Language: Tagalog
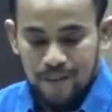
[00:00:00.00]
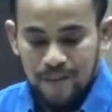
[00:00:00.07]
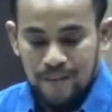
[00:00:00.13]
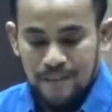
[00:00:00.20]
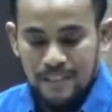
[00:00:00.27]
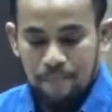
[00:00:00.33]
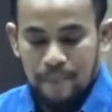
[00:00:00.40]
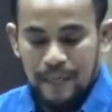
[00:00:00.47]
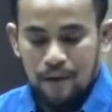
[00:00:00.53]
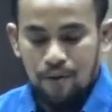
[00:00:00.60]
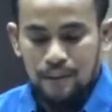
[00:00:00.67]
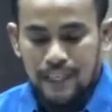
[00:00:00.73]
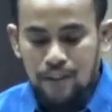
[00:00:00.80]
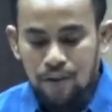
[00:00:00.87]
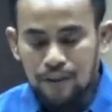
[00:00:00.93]
Sa
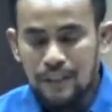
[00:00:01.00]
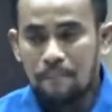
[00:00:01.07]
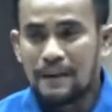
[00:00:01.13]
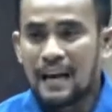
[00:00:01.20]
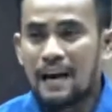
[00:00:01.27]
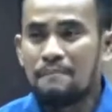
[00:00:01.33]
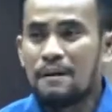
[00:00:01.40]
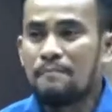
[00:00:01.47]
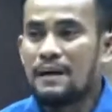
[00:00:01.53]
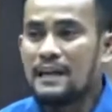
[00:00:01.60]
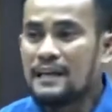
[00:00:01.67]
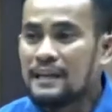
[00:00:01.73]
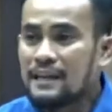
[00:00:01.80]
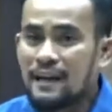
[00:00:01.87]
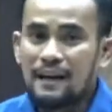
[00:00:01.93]
panahon ngayon na maraming
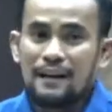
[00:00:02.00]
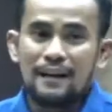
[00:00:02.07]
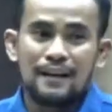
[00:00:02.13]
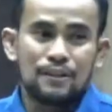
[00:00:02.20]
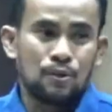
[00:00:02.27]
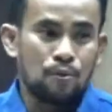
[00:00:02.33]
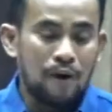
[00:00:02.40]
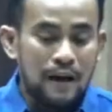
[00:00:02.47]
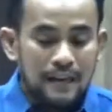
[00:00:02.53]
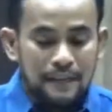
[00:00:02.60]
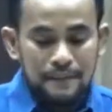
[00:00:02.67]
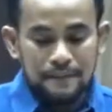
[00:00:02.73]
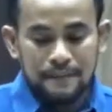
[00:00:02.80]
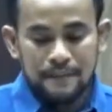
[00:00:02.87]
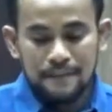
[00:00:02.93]
mali ang
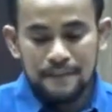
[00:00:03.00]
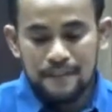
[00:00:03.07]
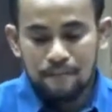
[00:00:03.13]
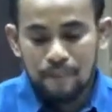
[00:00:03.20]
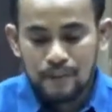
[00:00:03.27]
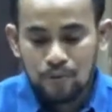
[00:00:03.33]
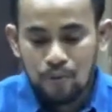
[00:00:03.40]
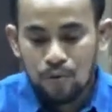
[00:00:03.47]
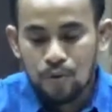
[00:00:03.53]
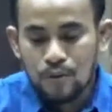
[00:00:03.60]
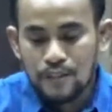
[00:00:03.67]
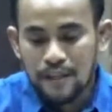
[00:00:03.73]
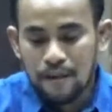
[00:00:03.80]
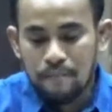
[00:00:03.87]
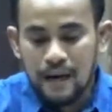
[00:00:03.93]
katuruan patungkol
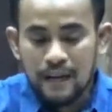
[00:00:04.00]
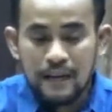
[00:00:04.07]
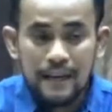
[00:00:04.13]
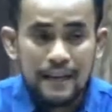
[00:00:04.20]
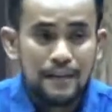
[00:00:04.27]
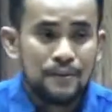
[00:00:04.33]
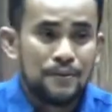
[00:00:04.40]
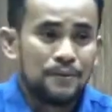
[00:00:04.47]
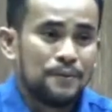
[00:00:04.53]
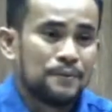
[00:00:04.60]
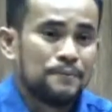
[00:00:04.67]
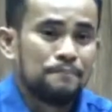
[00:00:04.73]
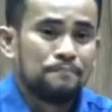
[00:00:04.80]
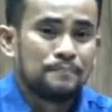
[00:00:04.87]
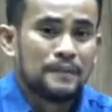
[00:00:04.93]
sa Ebanghelyo,
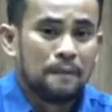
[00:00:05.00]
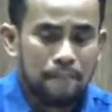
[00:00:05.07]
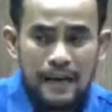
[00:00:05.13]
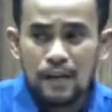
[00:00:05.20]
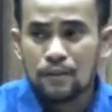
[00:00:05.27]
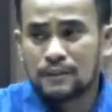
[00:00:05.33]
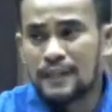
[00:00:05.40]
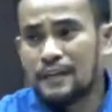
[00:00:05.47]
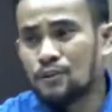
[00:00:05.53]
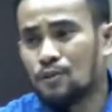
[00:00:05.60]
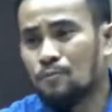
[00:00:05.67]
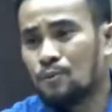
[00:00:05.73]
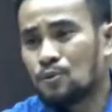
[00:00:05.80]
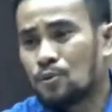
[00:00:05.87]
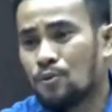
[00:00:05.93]
paano tayo
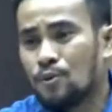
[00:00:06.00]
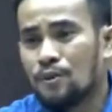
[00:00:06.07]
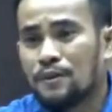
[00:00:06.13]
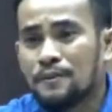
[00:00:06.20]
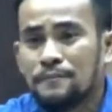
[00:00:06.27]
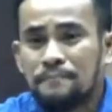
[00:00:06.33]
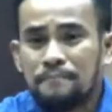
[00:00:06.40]
tumutugon?